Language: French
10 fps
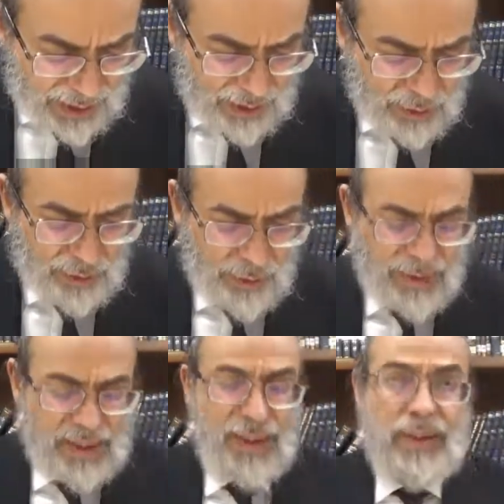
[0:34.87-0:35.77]
le
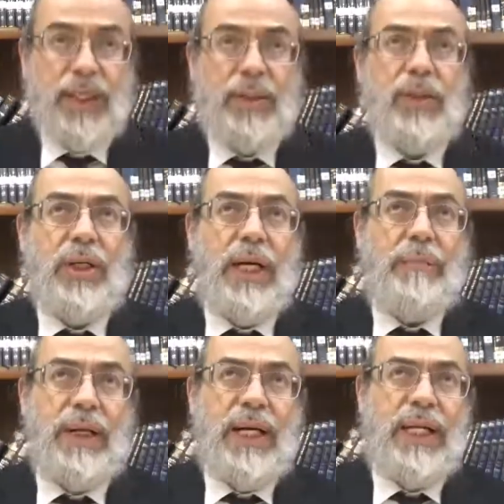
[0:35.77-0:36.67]
bébé c'est un corps à
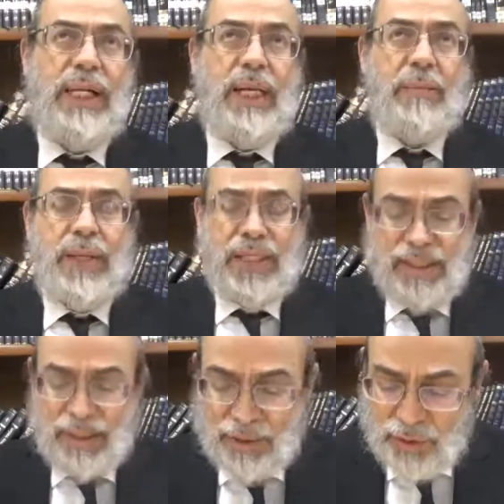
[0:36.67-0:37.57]
part et la mère
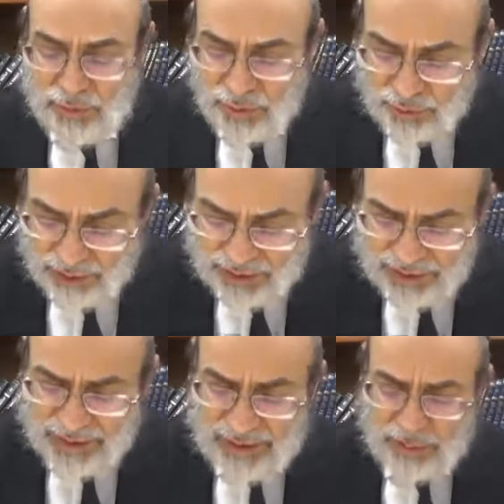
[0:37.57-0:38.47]
c'est numéro
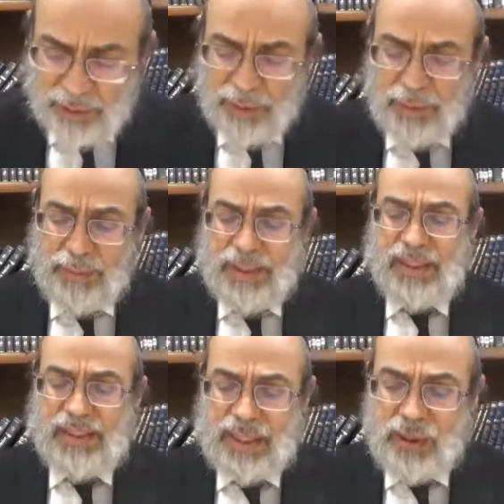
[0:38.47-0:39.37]
1, le bébé
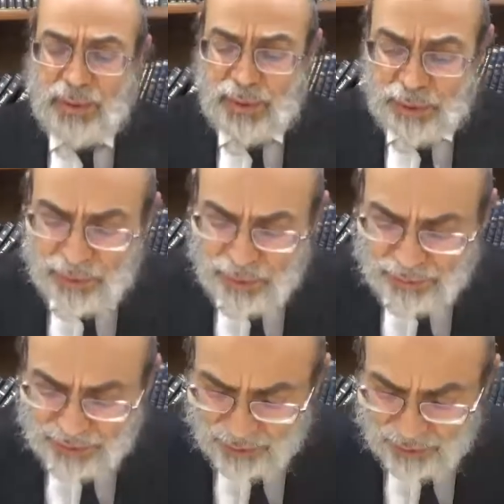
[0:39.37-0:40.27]
ce sera numéro 2
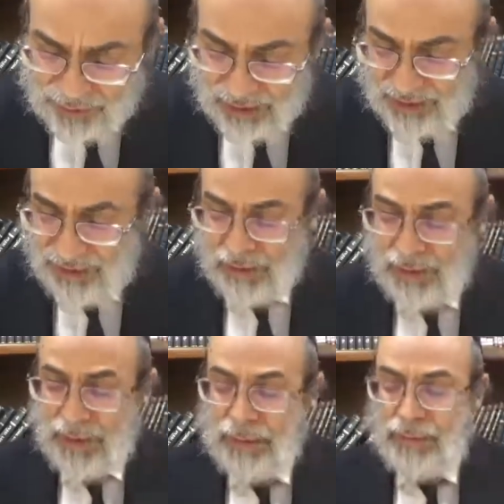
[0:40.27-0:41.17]
par le contact.
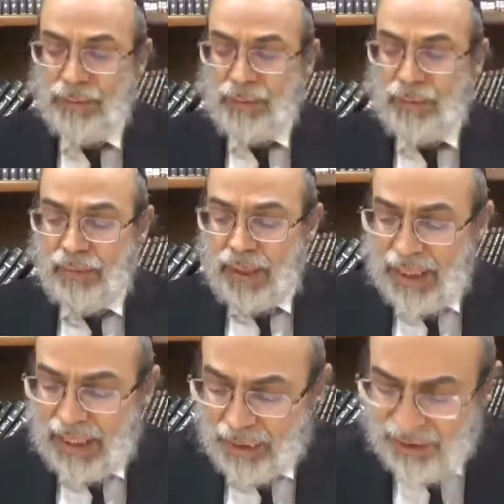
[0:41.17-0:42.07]

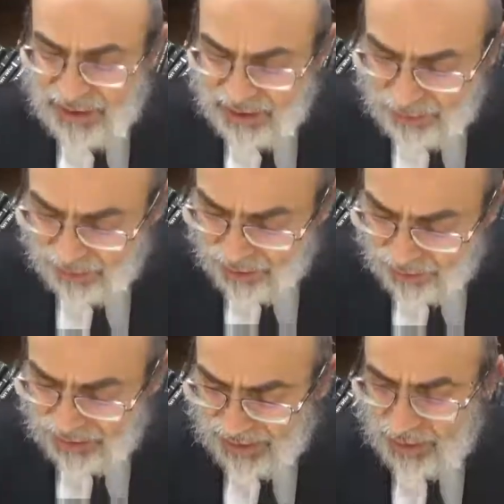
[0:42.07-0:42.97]
Alors c'était une
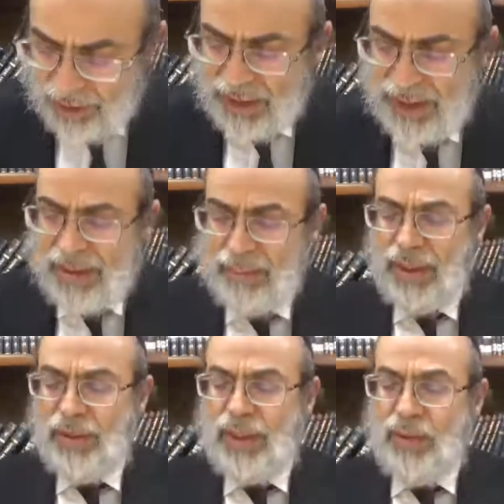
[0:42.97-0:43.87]
mahlokat. Alors ici
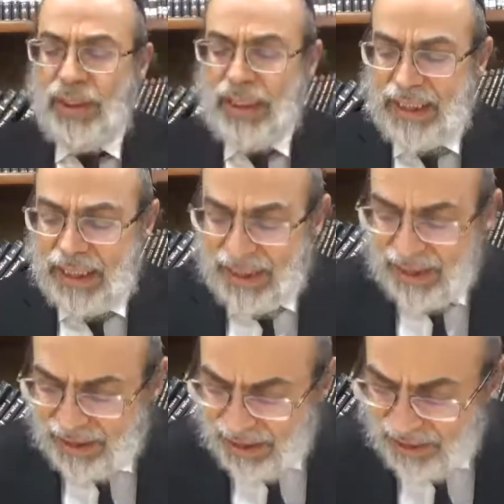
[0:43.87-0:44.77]
maintenant les trois dernières
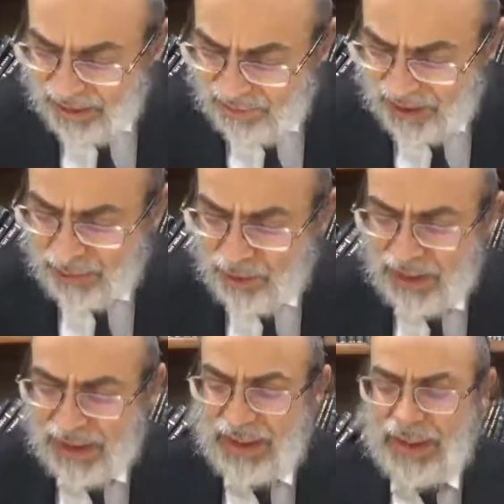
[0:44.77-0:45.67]
lignes. Et TV Rabbi
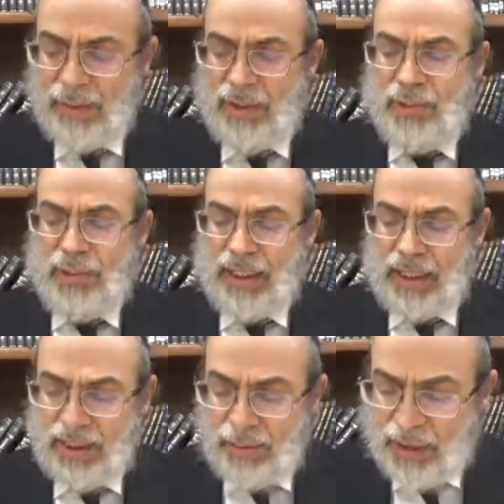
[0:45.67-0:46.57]
Hanan et Rabbi Shimon
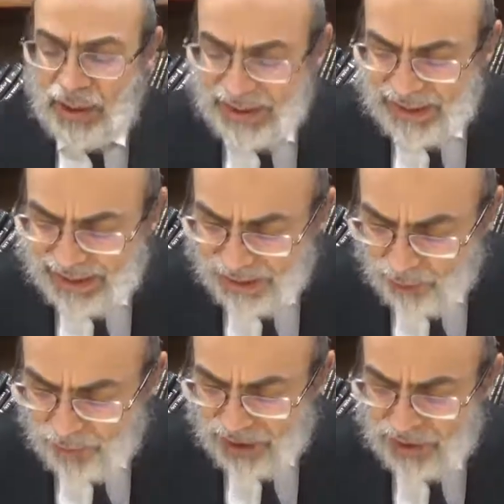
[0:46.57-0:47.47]
Rabbi Hanan il
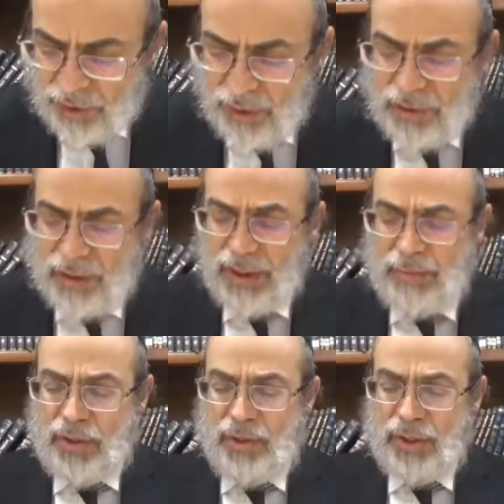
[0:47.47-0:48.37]
objecte contre
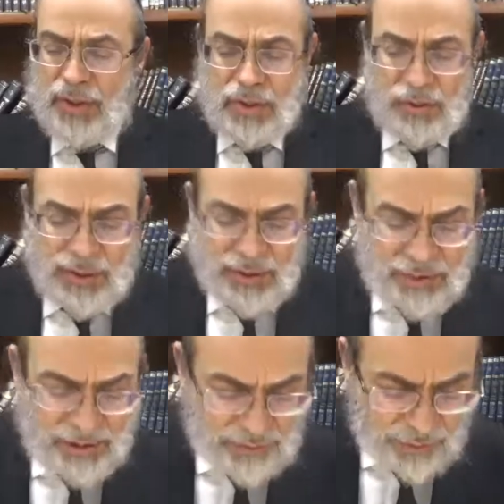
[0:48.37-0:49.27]
Rabbi Shimon Je Il lui dis,
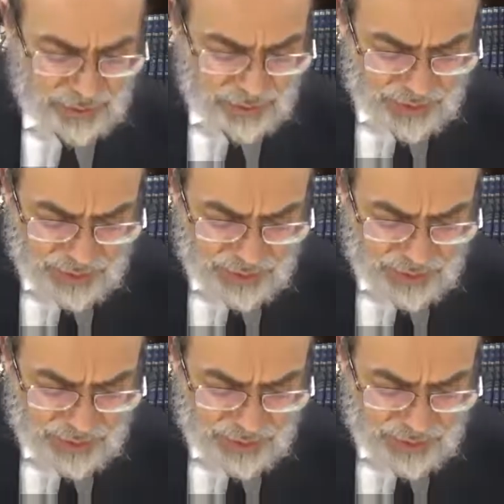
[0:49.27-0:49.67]
on a vu,